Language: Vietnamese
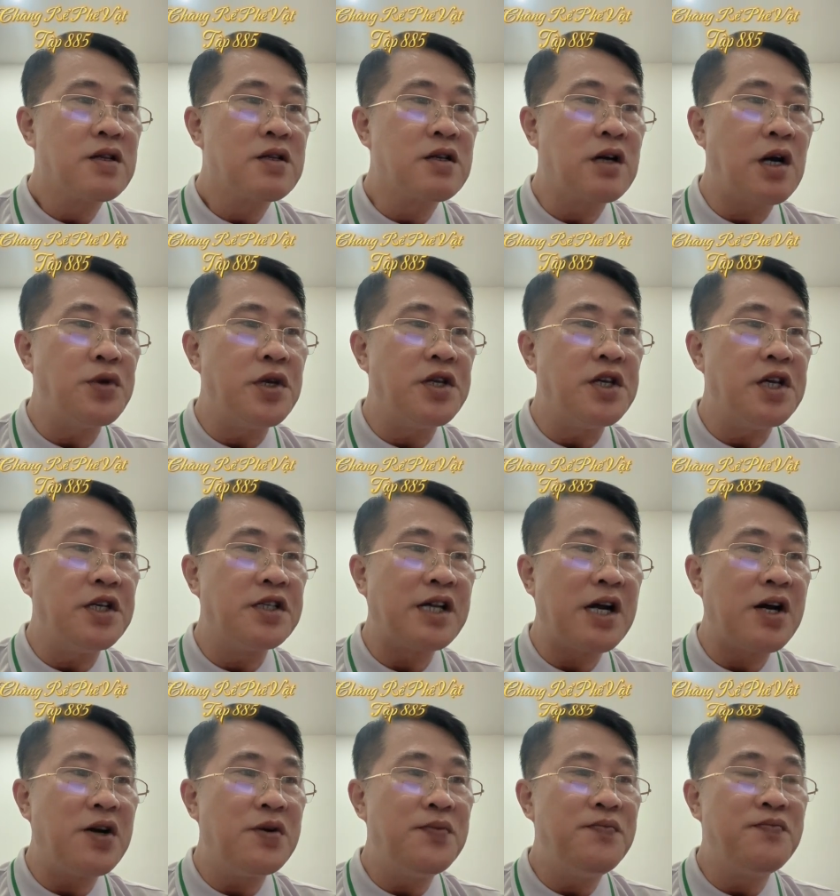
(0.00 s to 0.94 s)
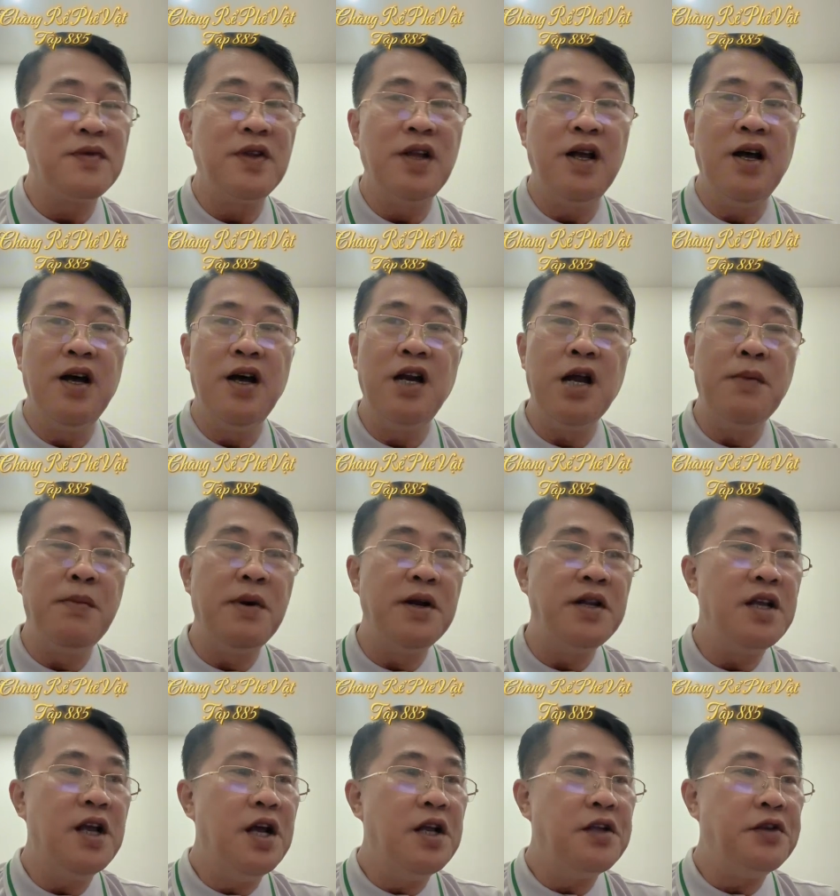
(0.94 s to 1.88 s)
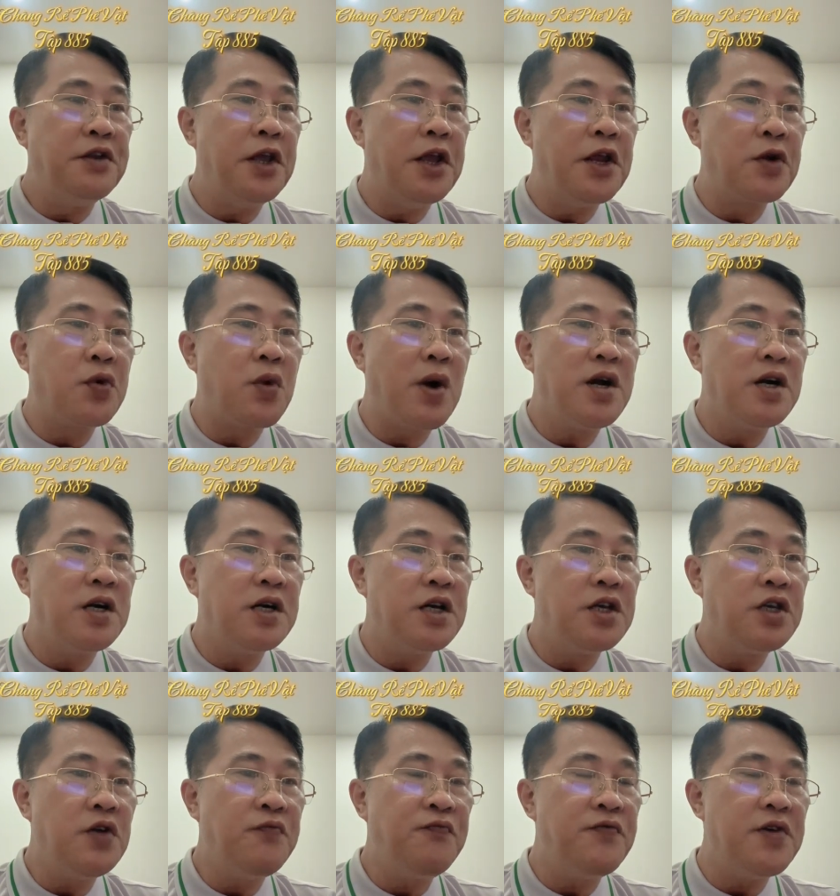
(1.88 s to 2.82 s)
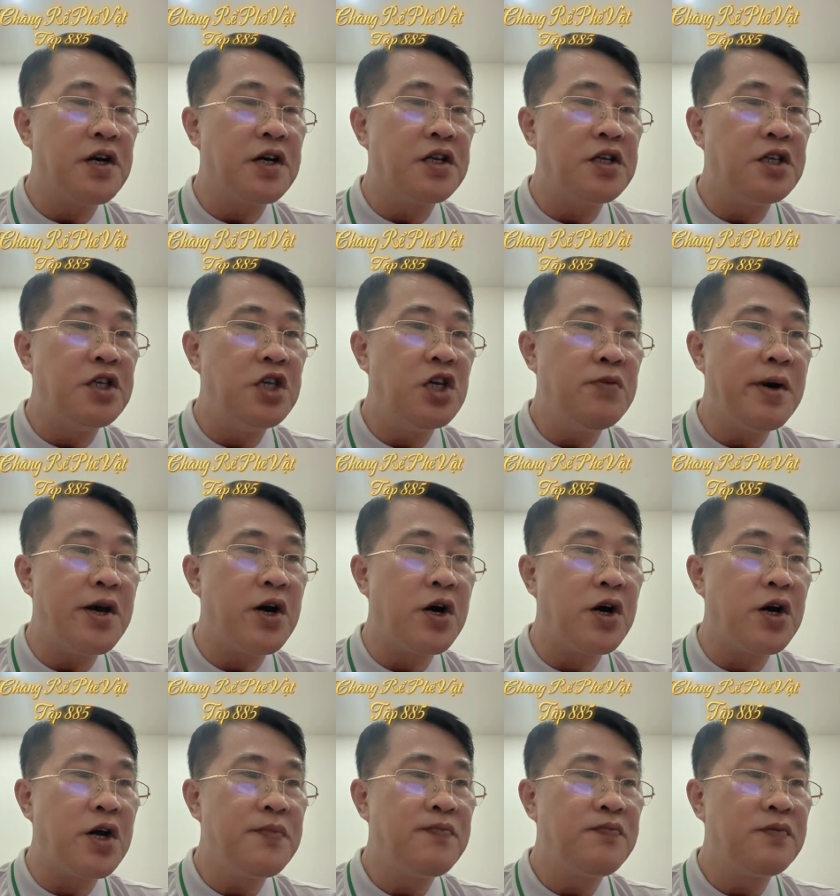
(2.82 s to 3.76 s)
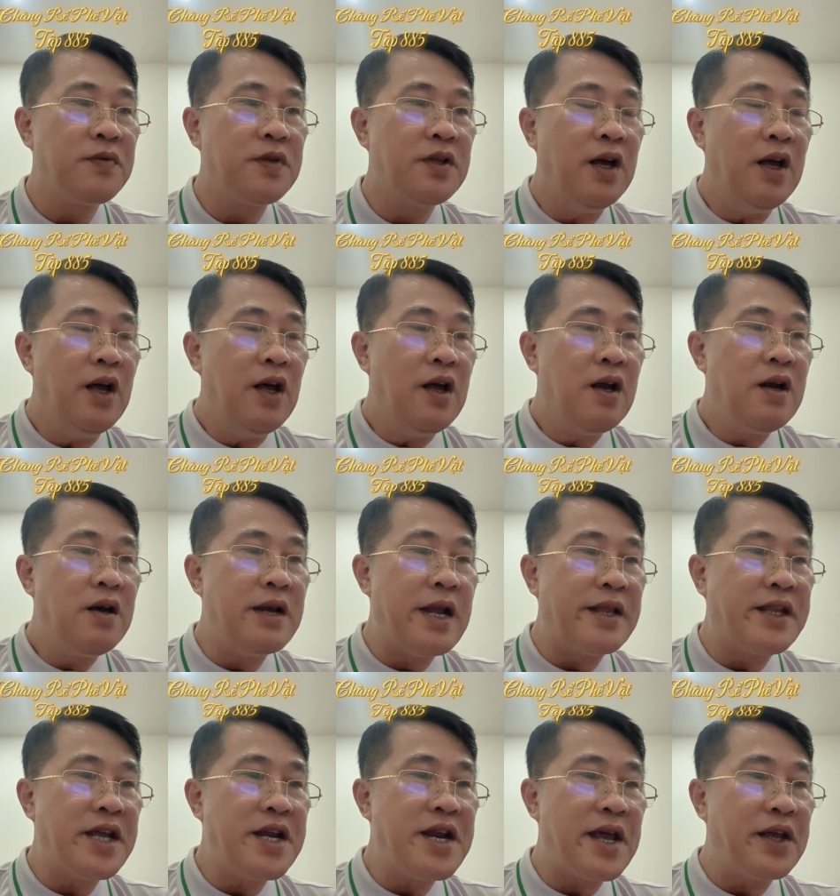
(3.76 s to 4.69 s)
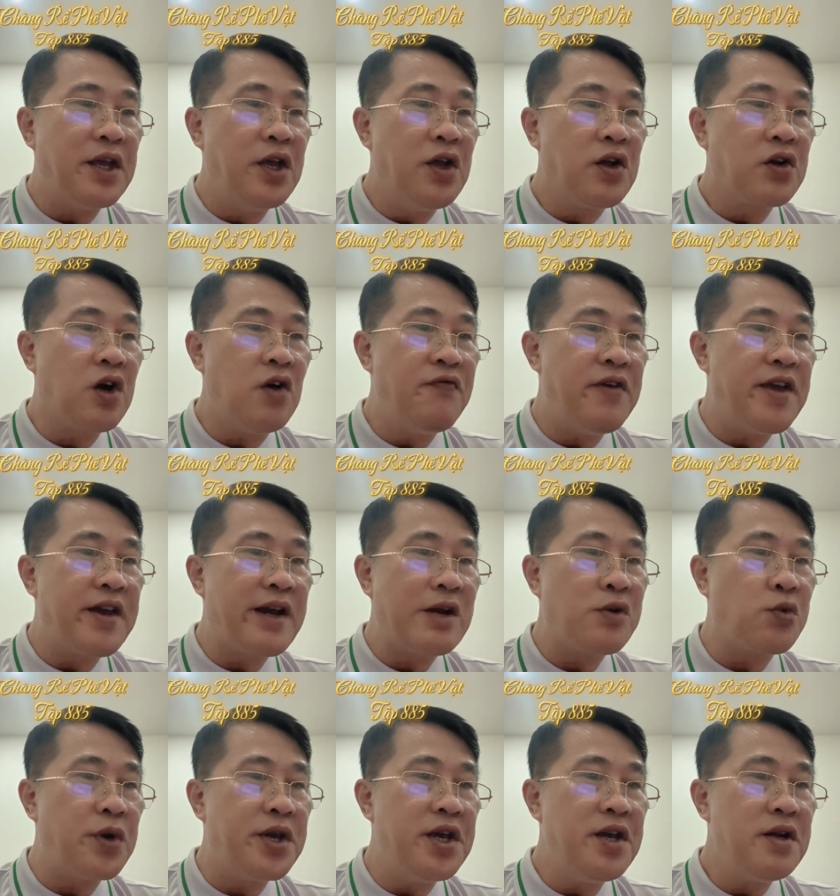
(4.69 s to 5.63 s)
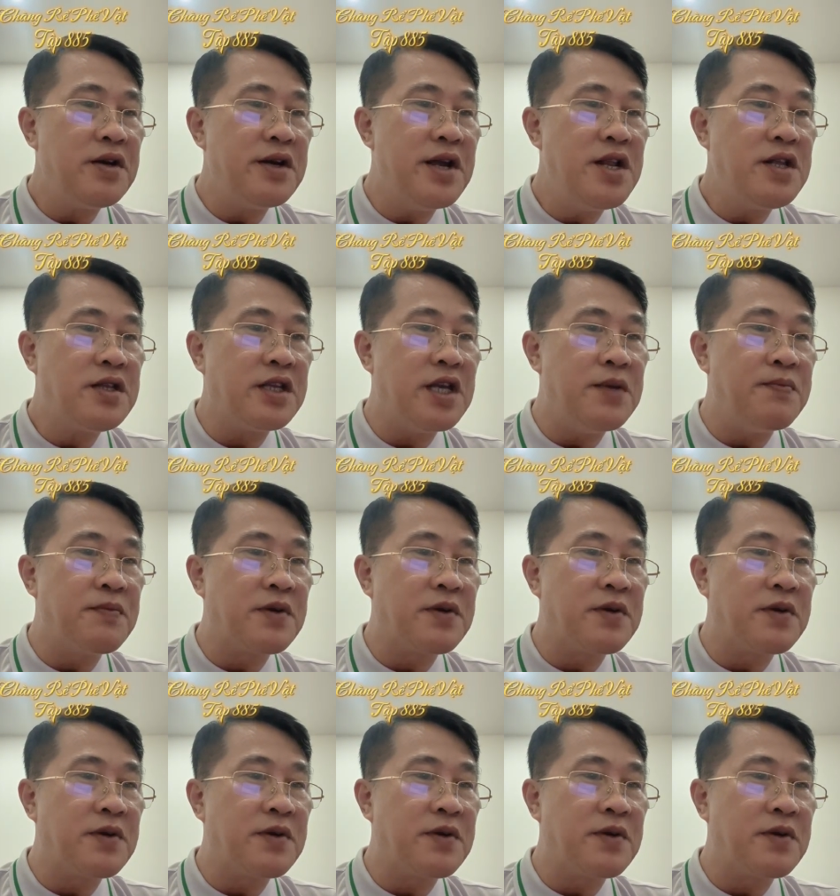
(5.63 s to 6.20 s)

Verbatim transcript: Có chuyện gì sao? Là mình nhìn qua người giúp việc những mày hỏi. Là thế này, có vị khách quý đến tìm